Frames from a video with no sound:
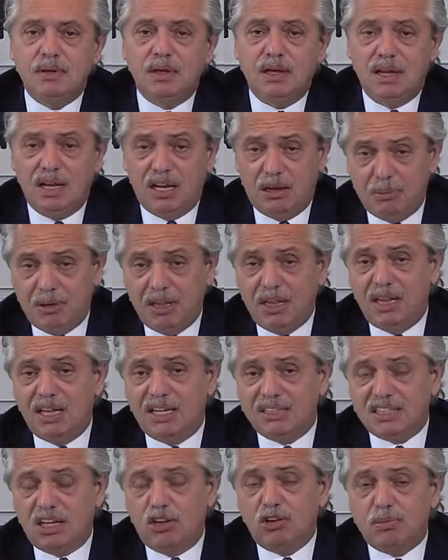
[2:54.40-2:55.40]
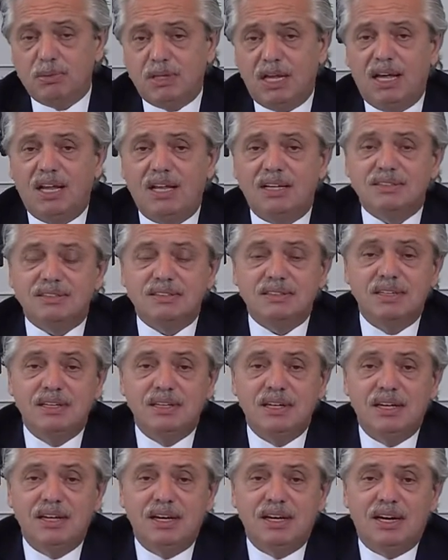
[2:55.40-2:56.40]
Las medidas adoptadas
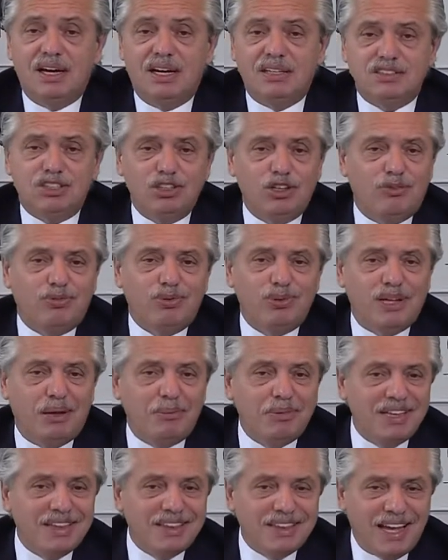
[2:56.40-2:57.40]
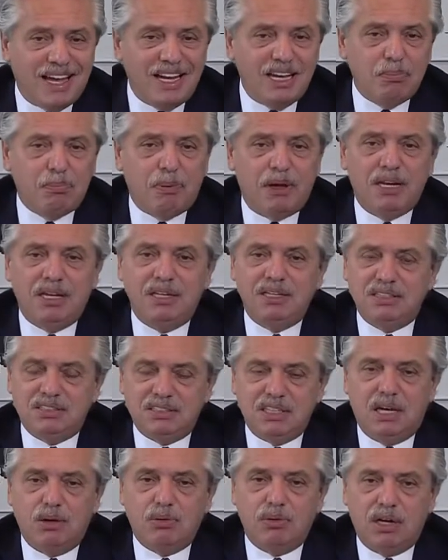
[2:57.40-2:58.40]
han sido fundamentales para
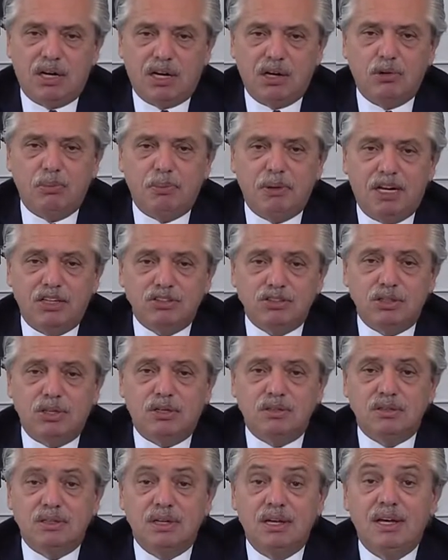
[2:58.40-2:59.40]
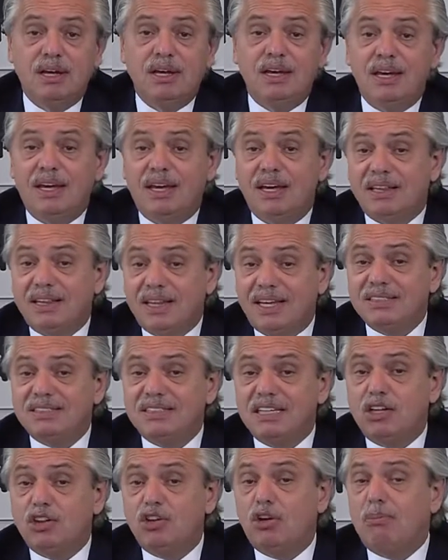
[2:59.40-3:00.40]
iniciar una recuperación, que está
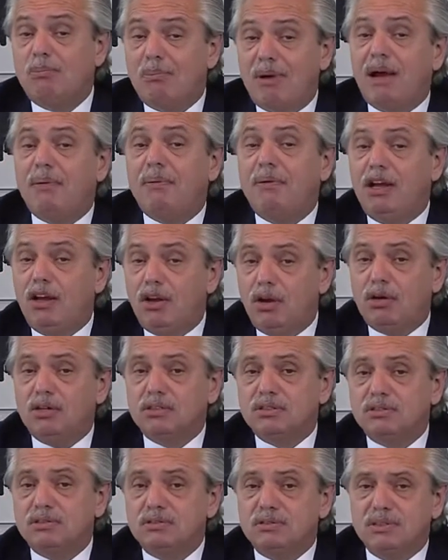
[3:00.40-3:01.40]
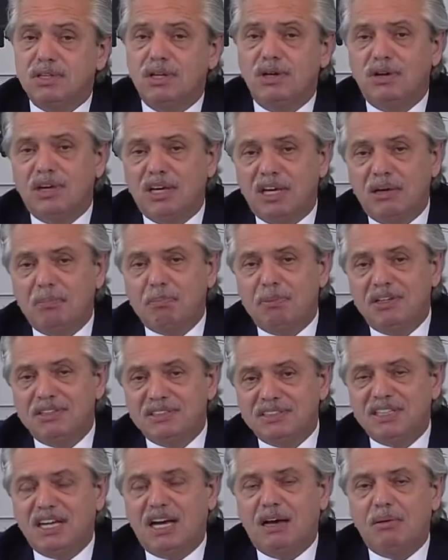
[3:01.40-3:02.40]
siendo más veloz de lo que
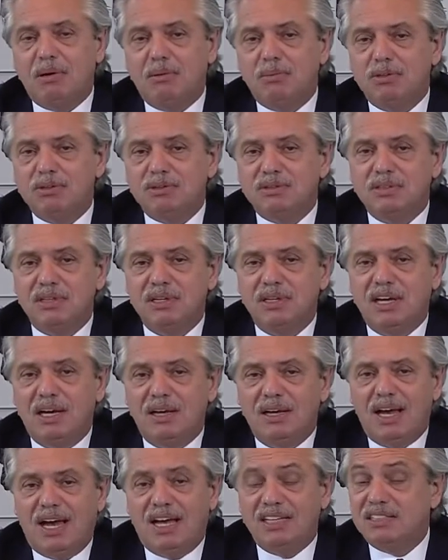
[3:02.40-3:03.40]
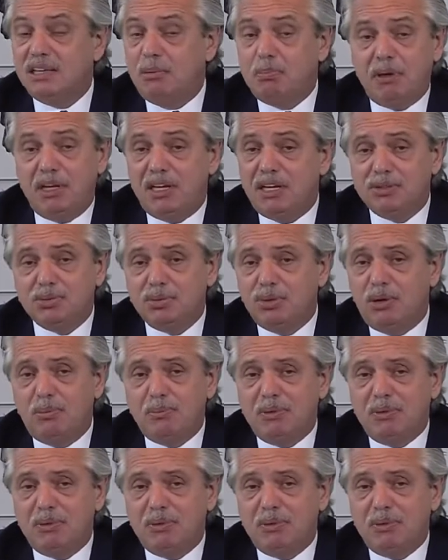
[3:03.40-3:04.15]
pensábamos hace apenas unos